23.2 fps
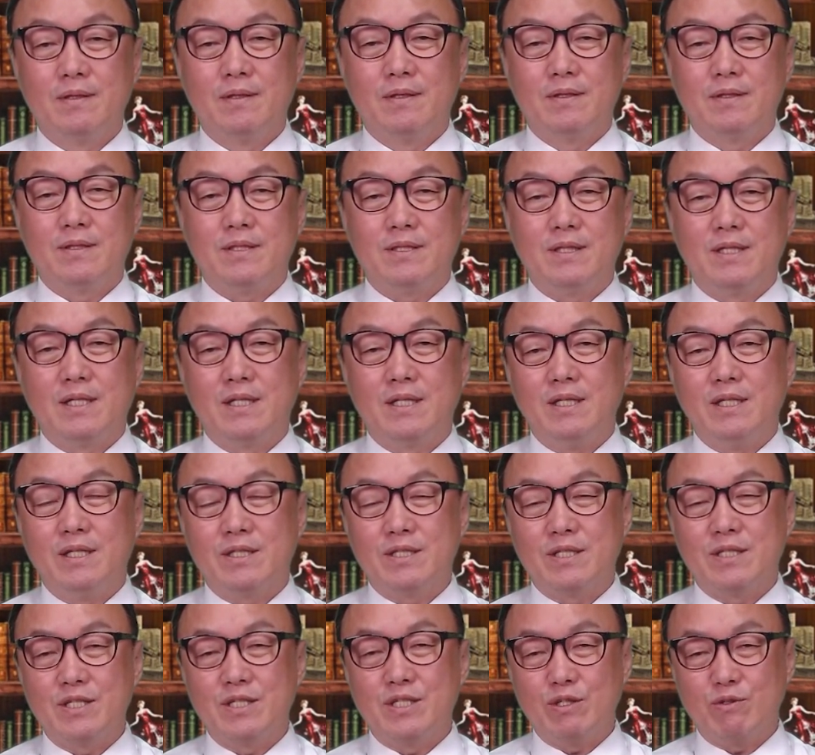지난
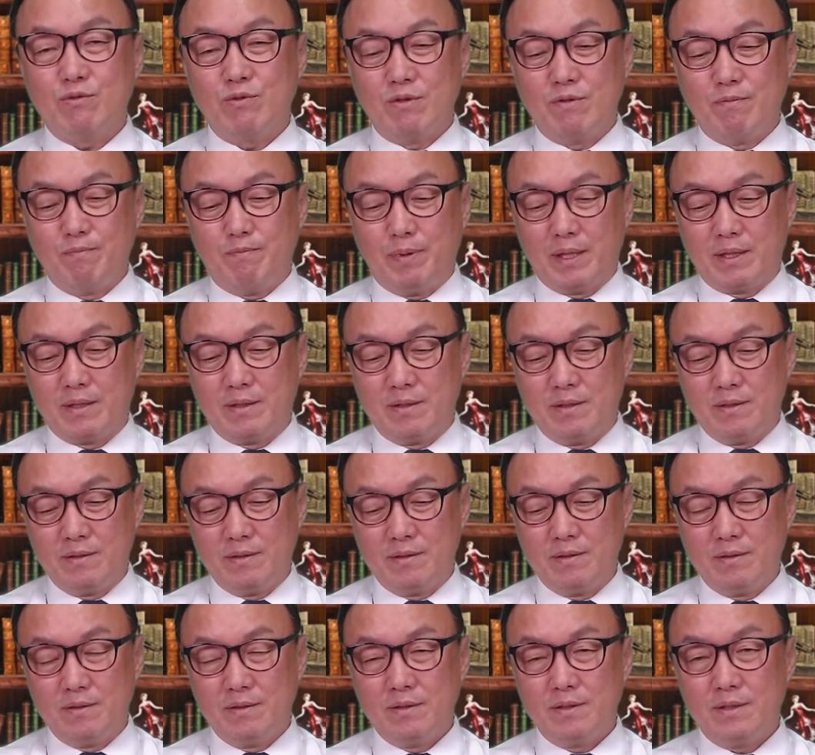2019년 8월
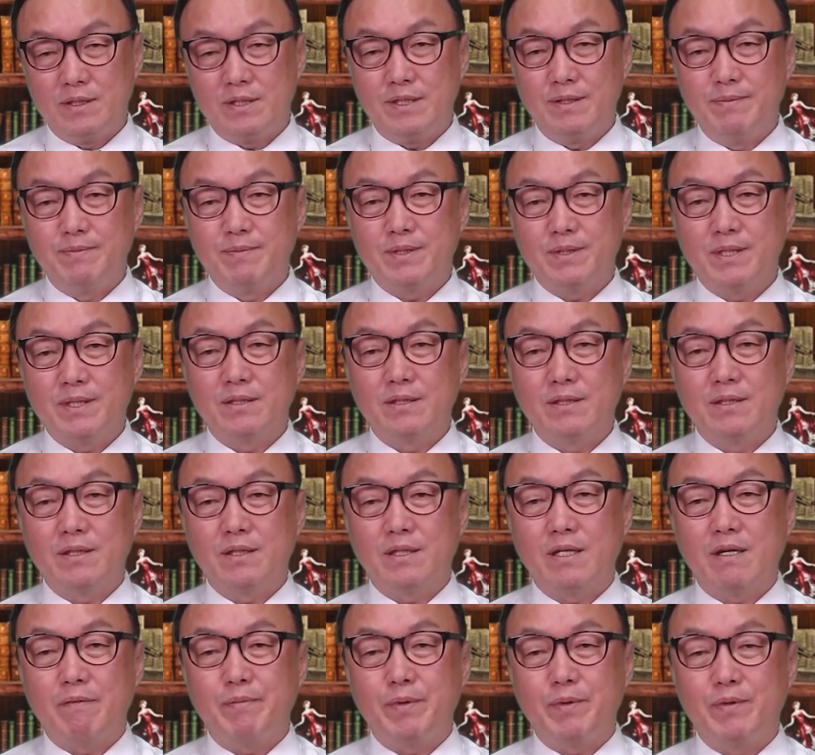심상정
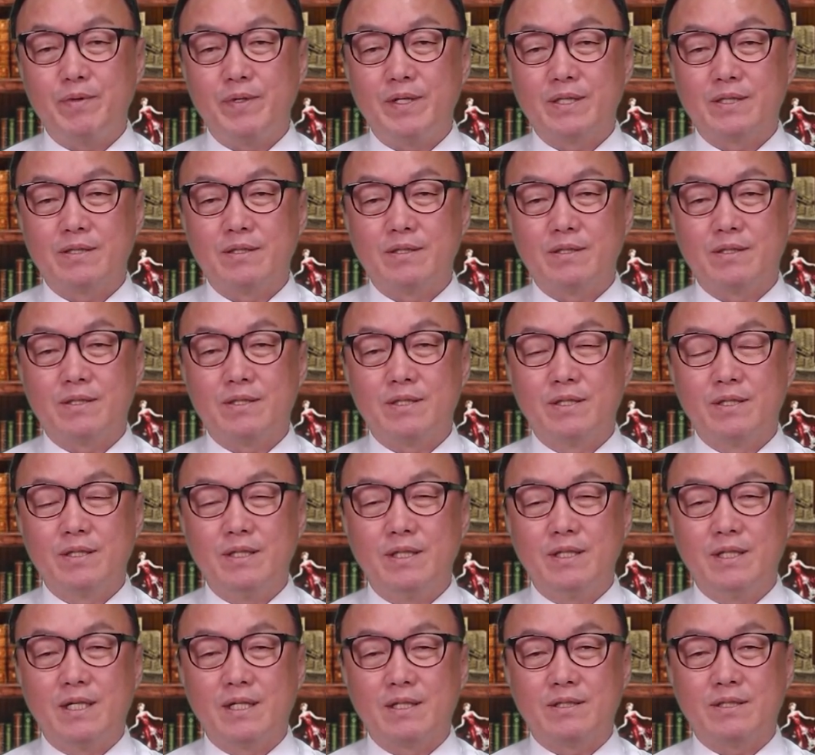대표에서
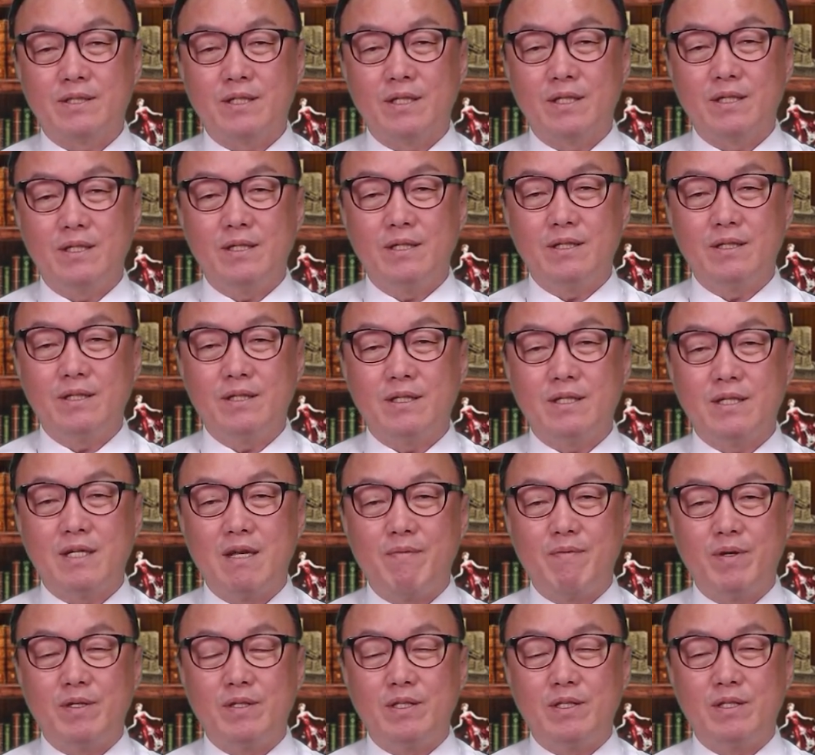정의당 청년
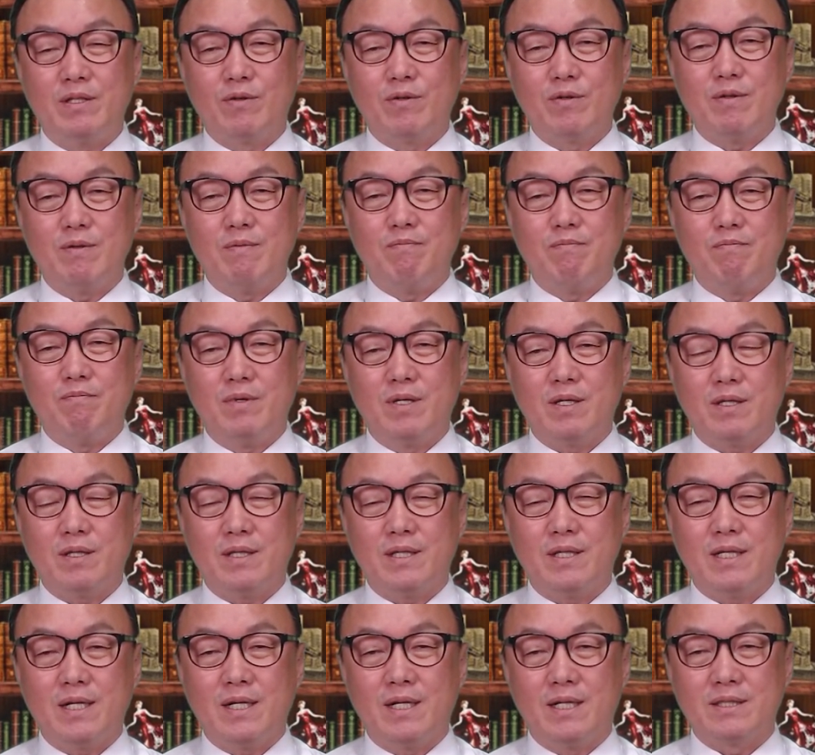대변인으로
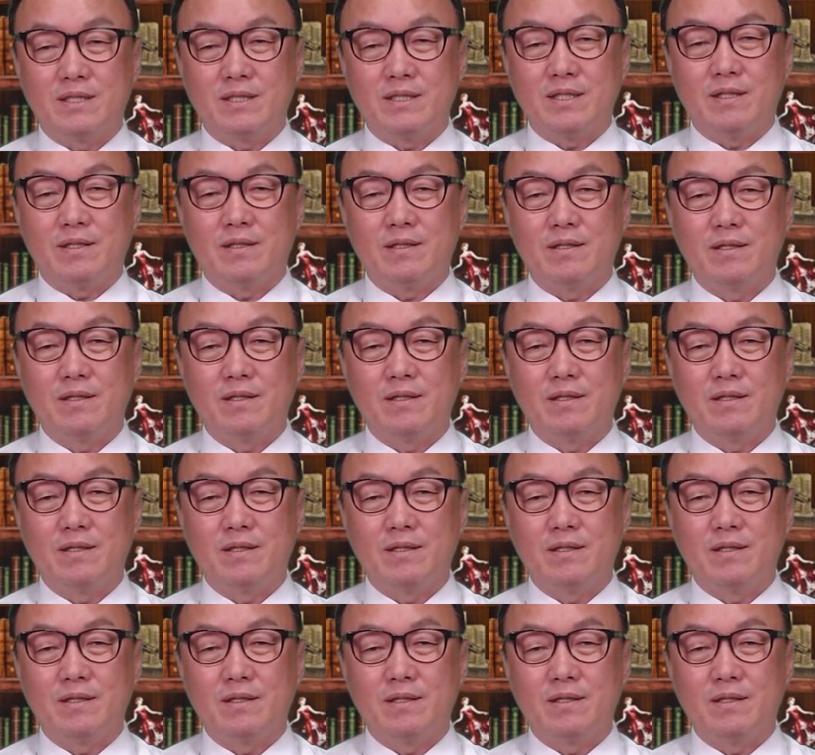임명된 강 씨는